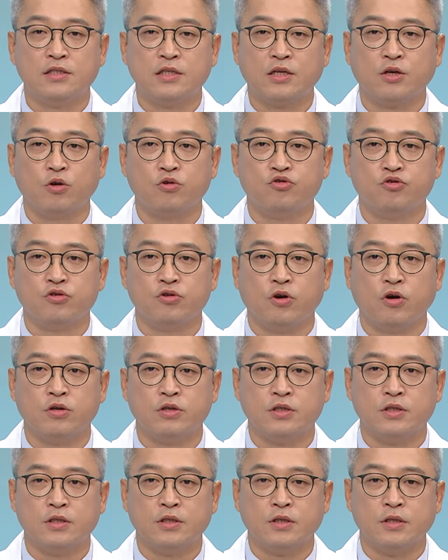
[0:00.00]
시켜주는
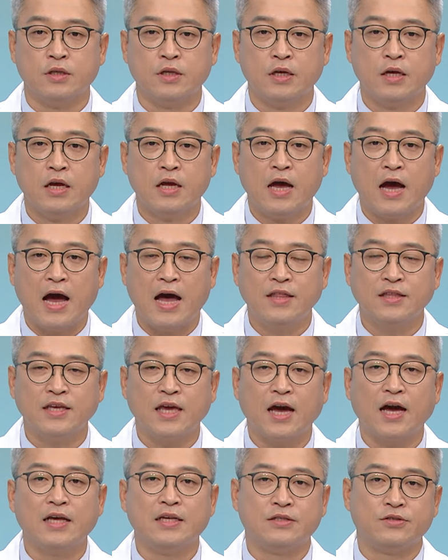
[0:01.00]
거는
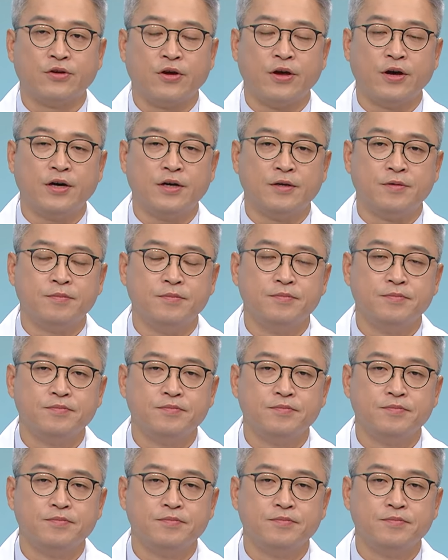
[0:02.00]
한계가 있어요.